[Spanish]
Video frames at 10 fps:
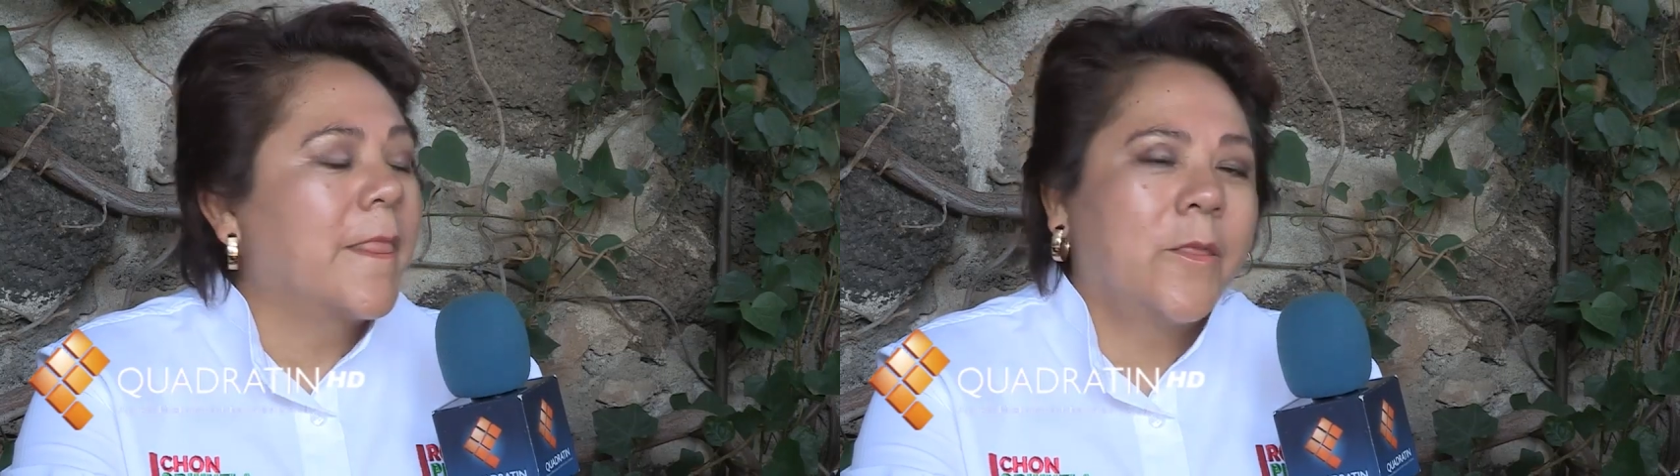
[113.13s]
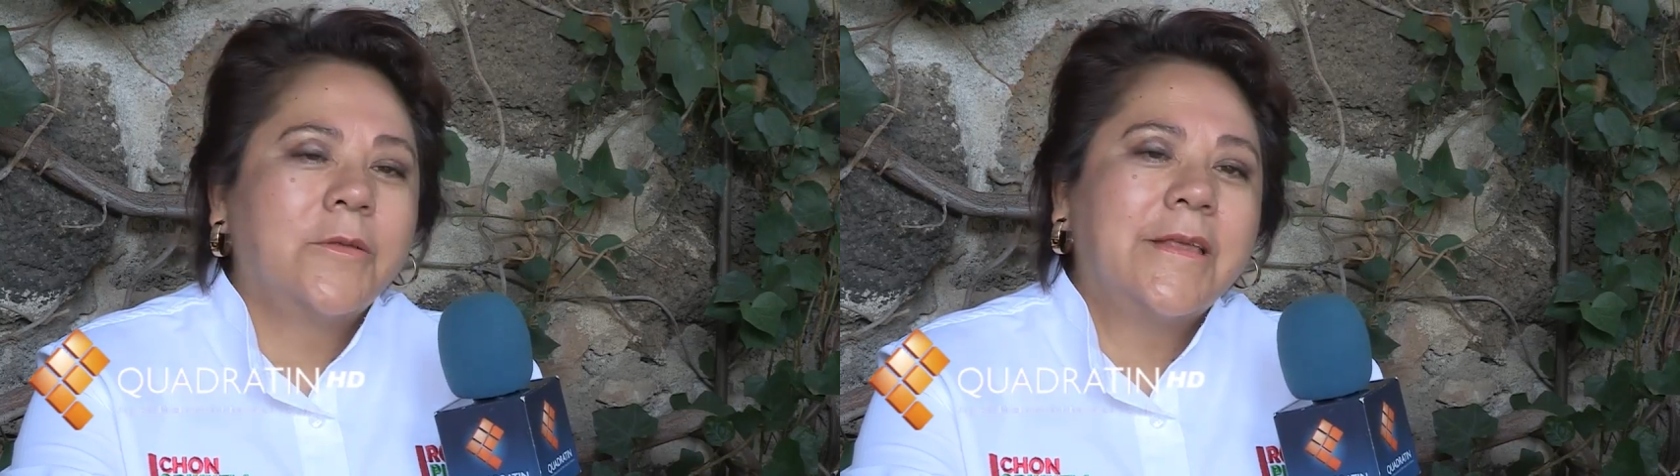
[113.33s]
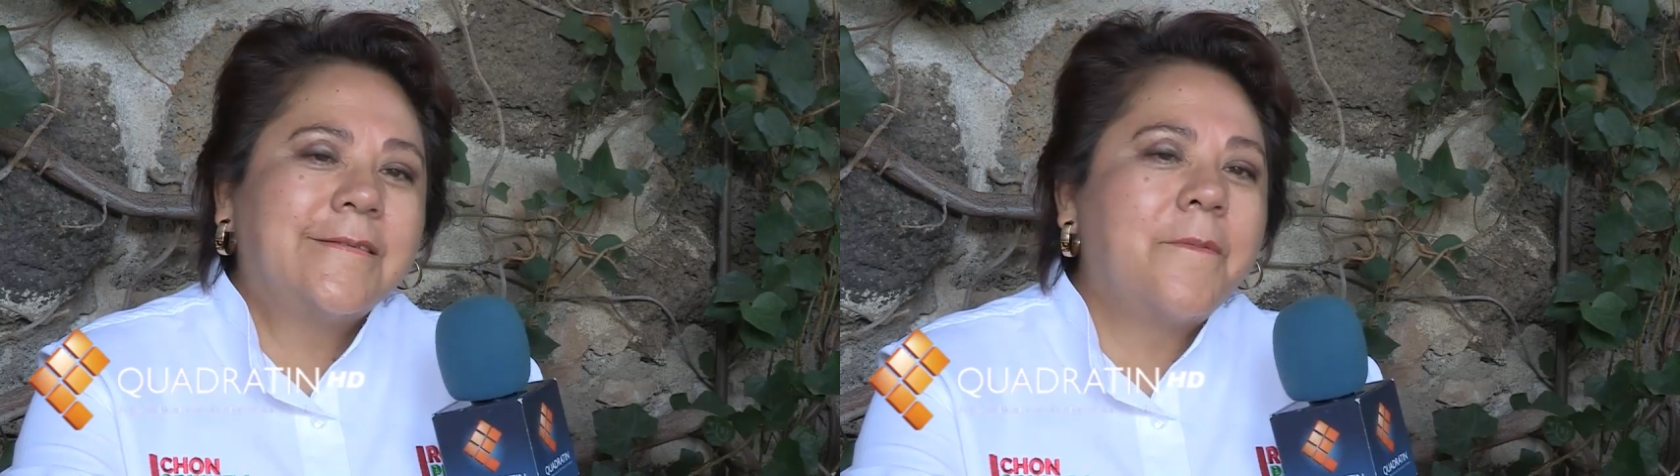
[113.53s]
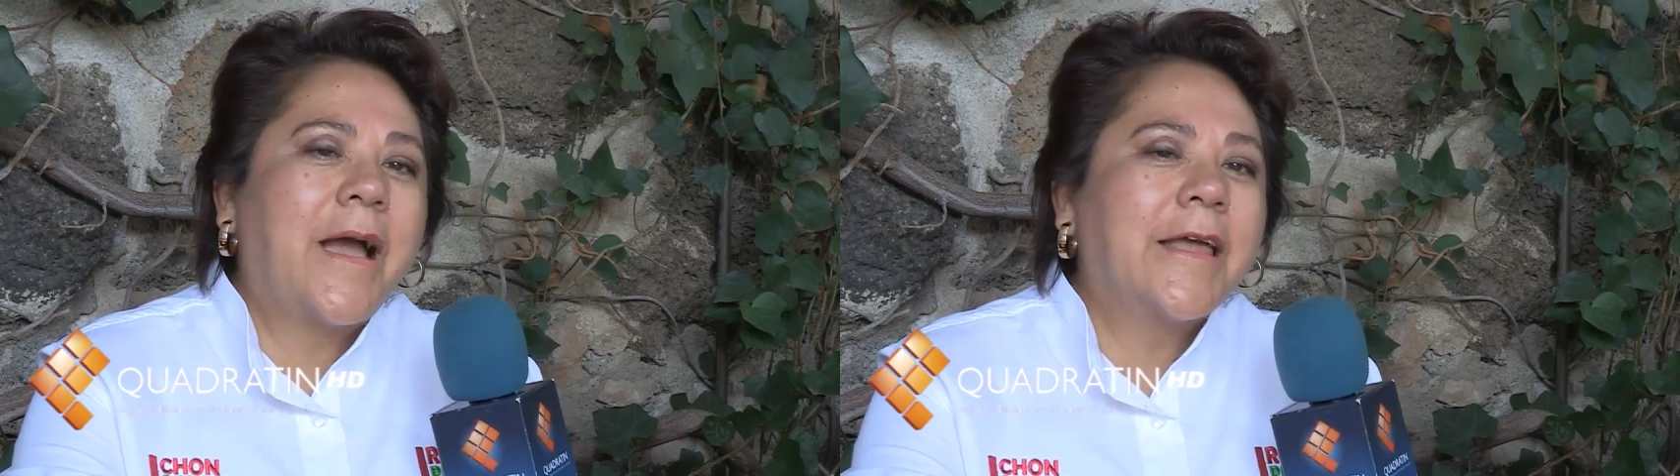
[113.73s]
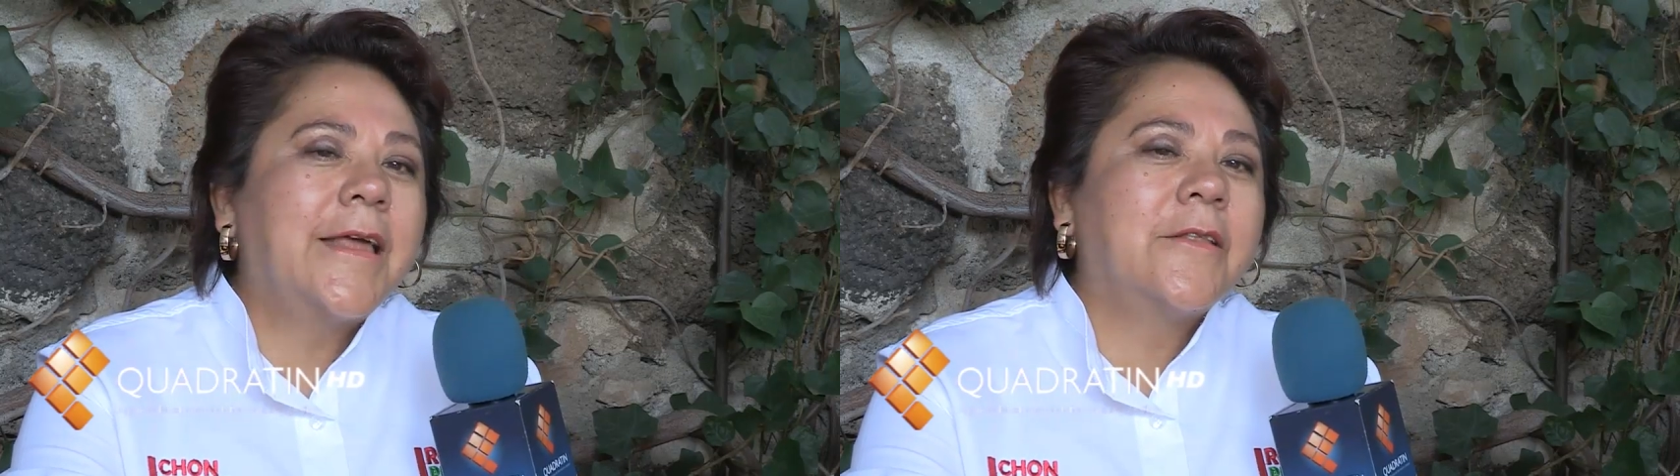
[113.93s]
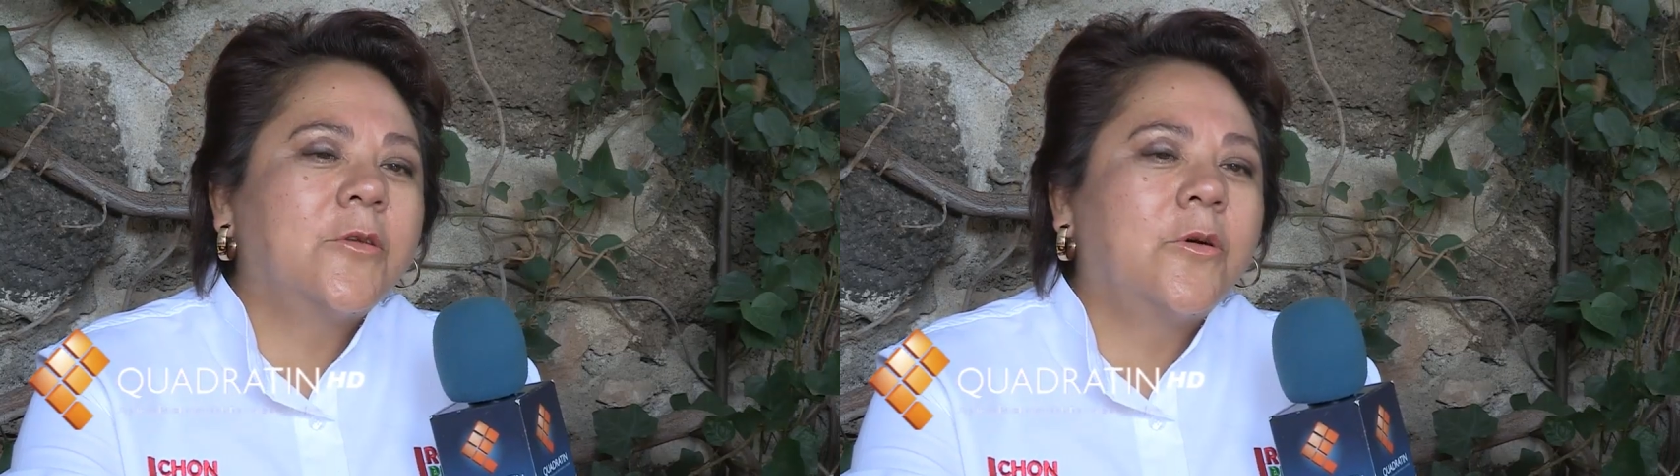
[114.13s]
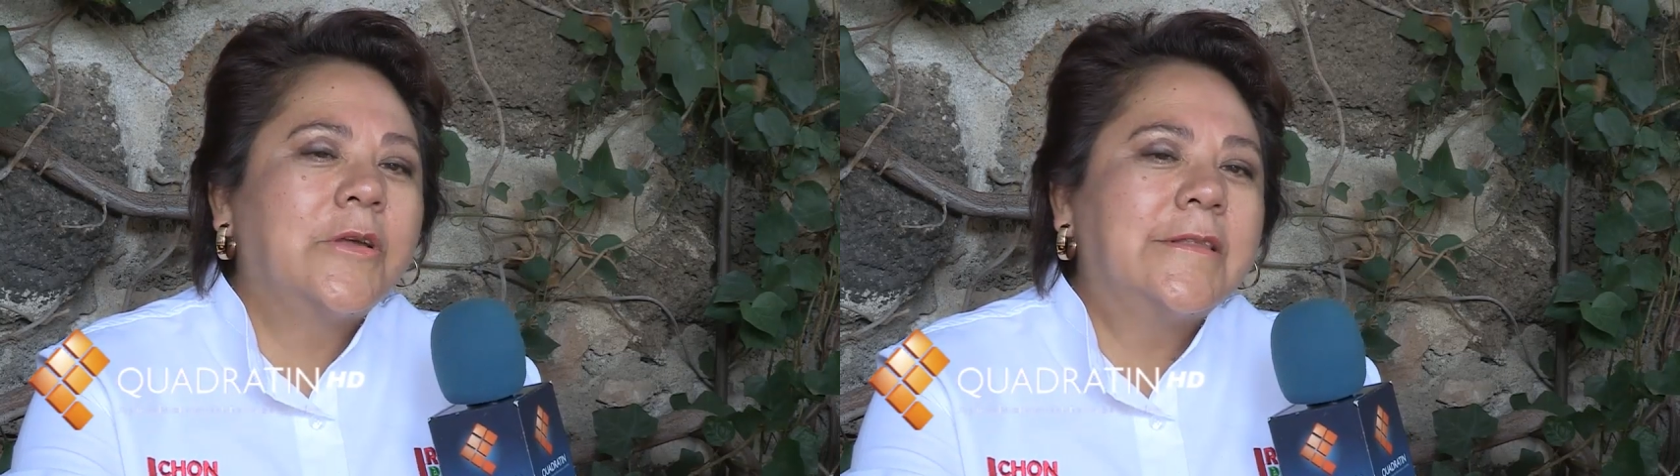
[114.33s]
donde se va creando